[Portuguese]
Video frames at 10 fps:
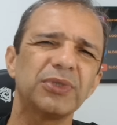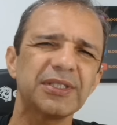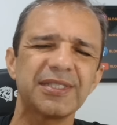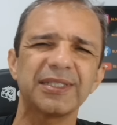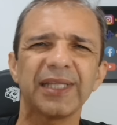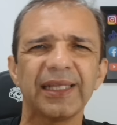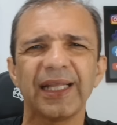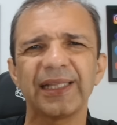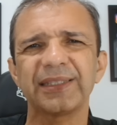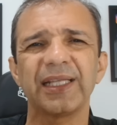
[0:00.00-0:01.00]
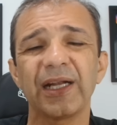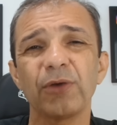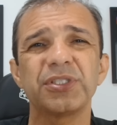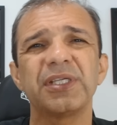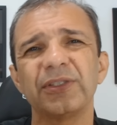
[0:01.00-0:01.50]
lance lá na lateral
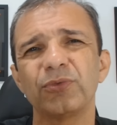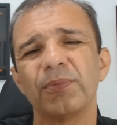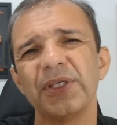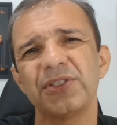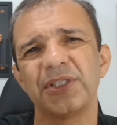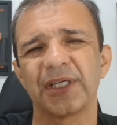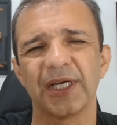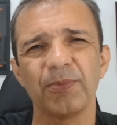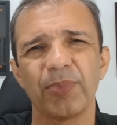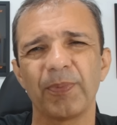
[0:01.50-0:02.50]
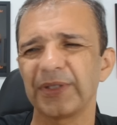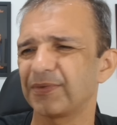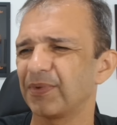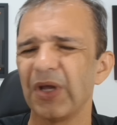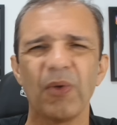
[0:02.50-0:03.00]
direita, no meio de campo, rapaz.
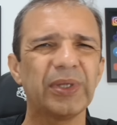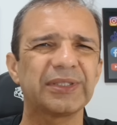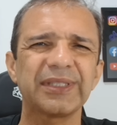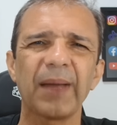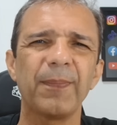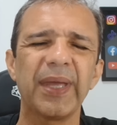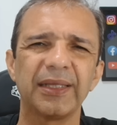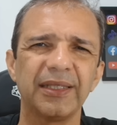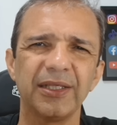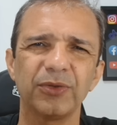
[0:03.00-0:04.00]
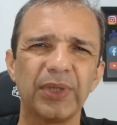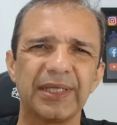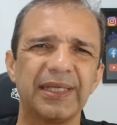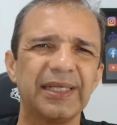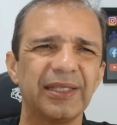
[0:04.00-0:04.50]
Uma tabelinha do
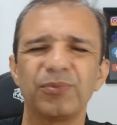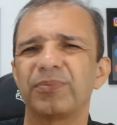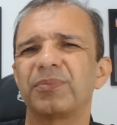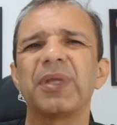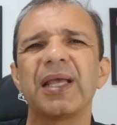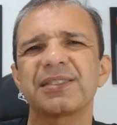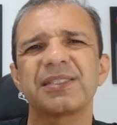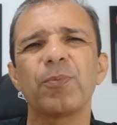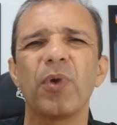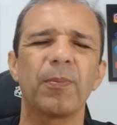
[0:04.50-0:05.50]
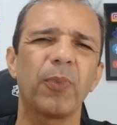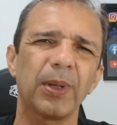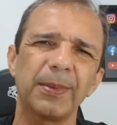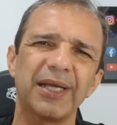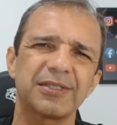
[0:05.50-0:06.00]
Hereda, recebe uma
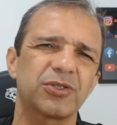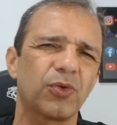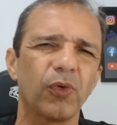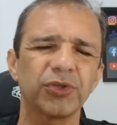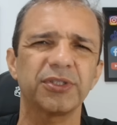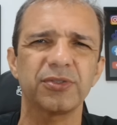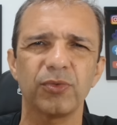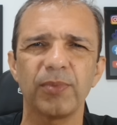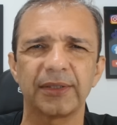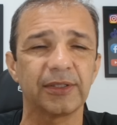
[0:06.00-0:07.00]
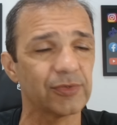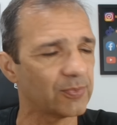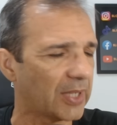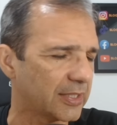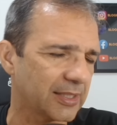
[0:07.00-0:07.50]
bola nas costas do Matheus
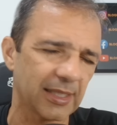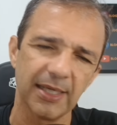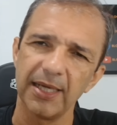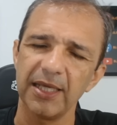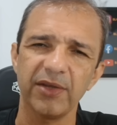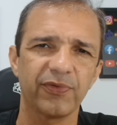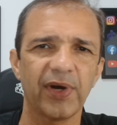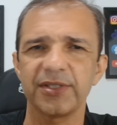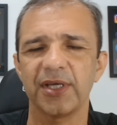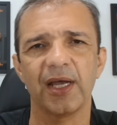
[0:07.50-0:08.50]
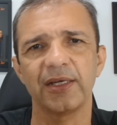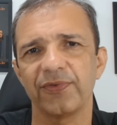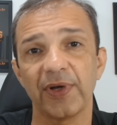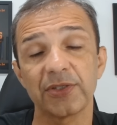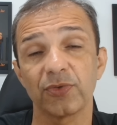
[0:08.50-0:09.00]
Bahia, invade a área e
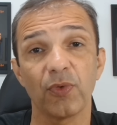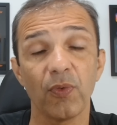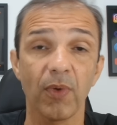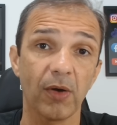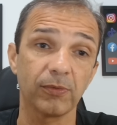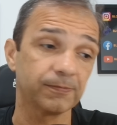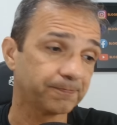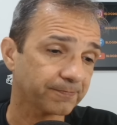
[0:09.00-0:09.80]
faz o gol 1 a 1